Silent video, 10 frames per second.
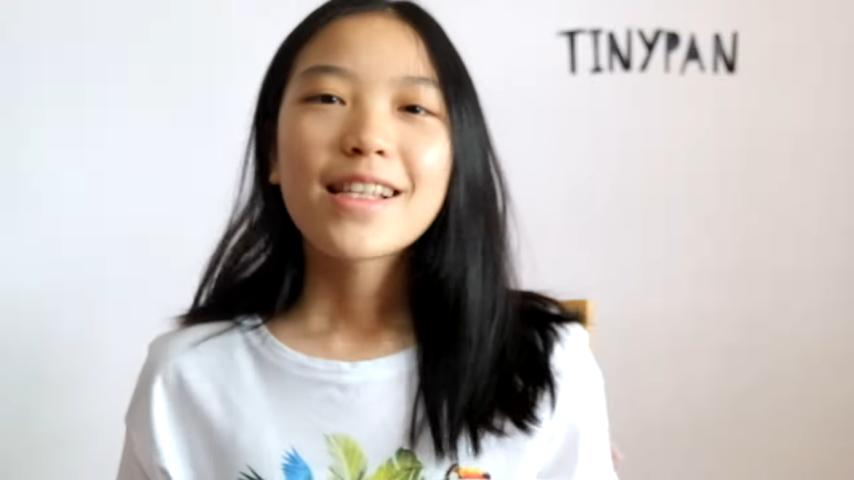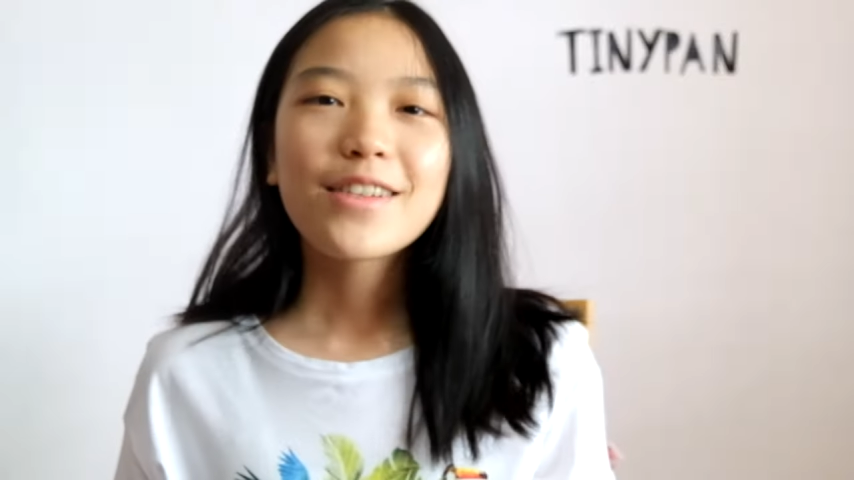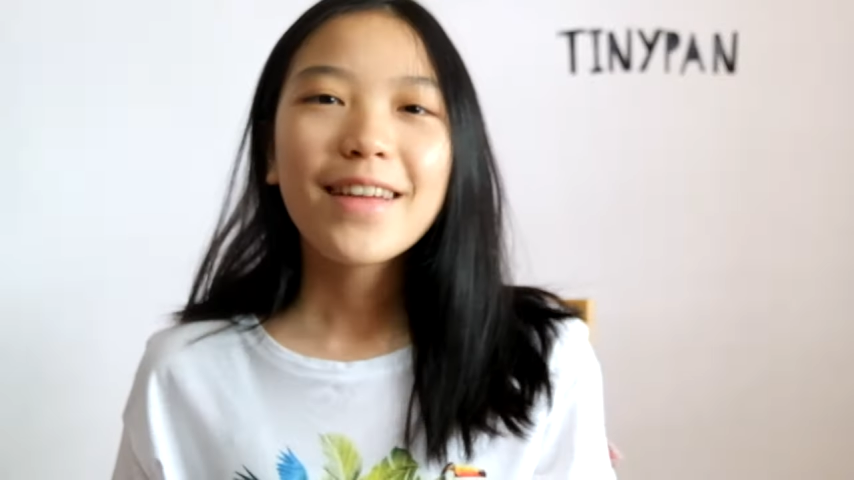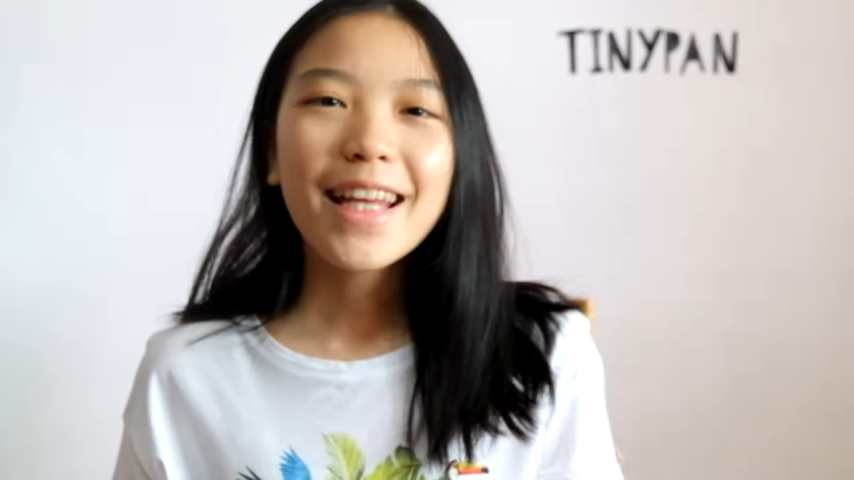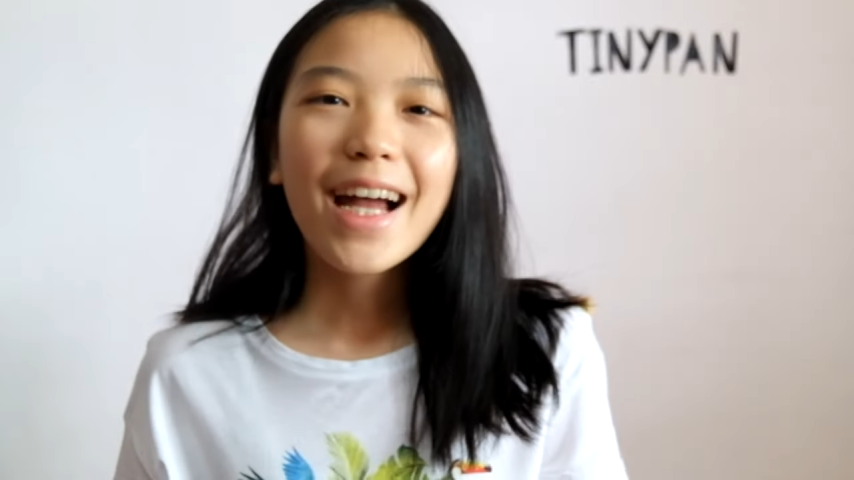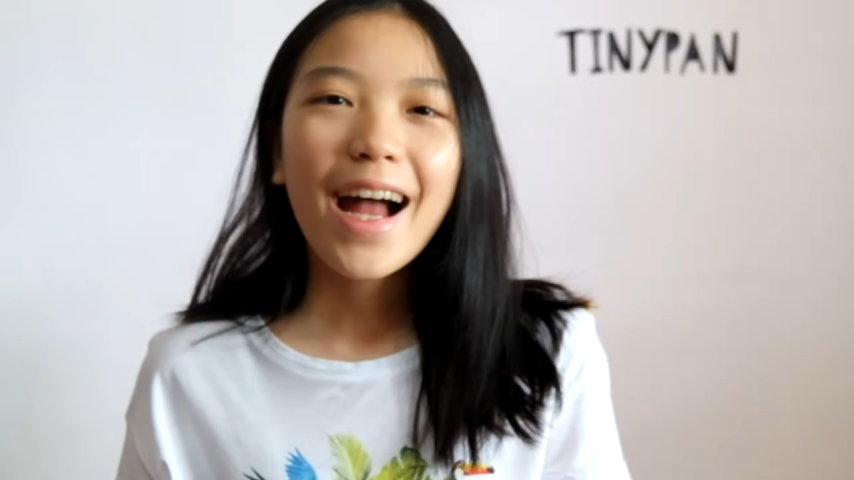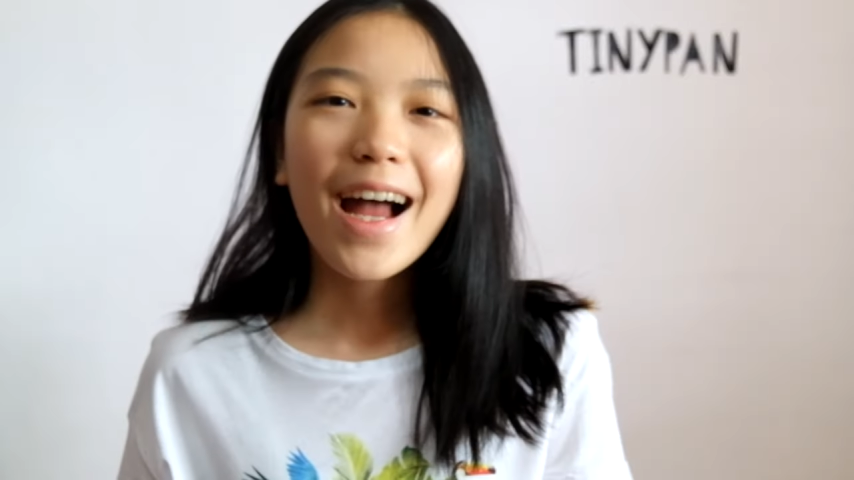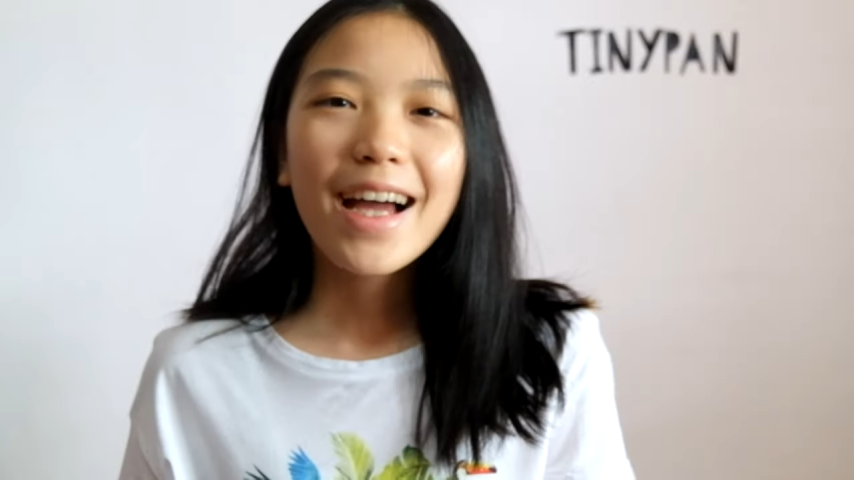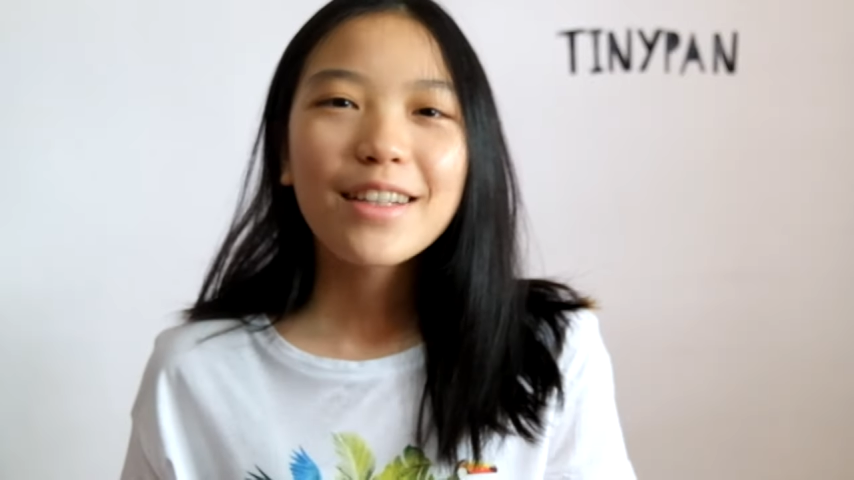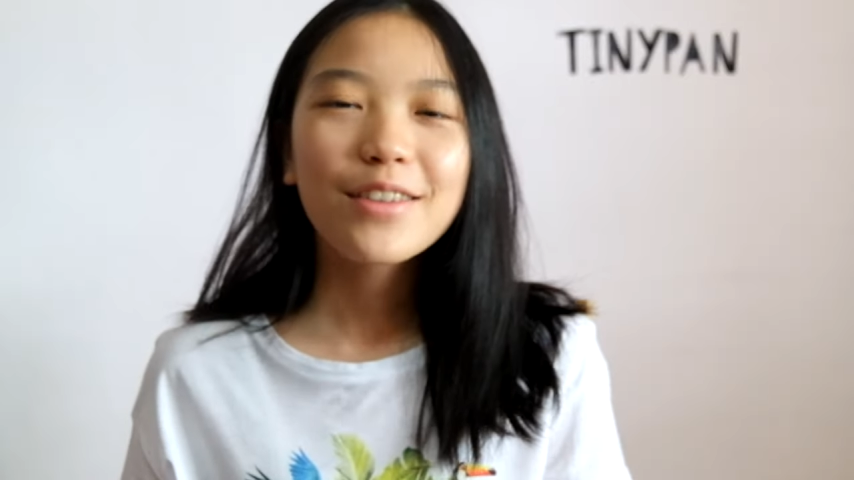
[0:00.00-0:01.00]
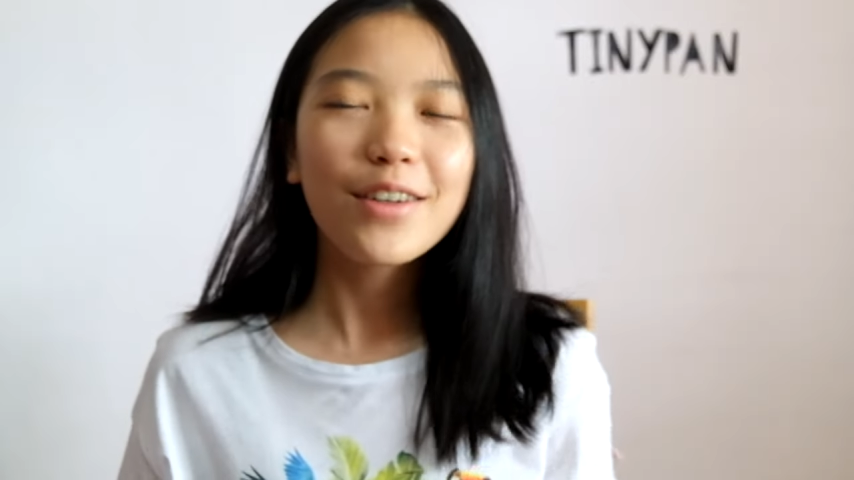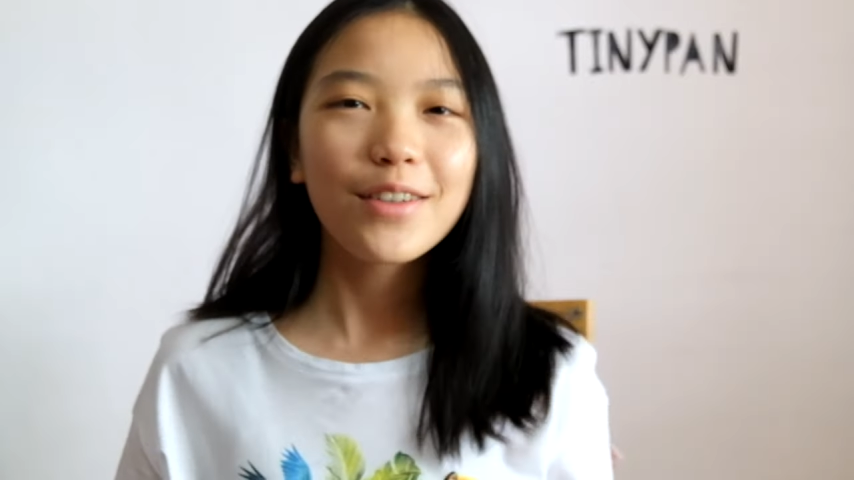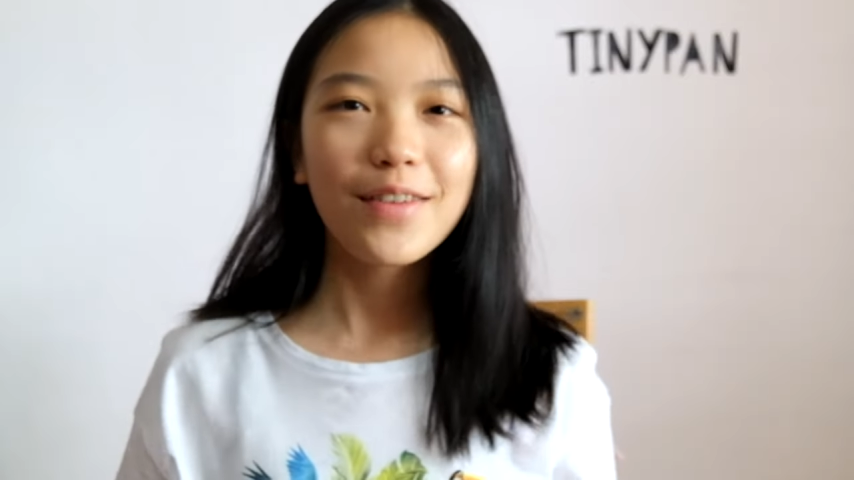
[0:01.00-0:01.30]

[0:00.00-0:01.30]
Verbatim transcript: สวัสดีค่ะ ทุกคน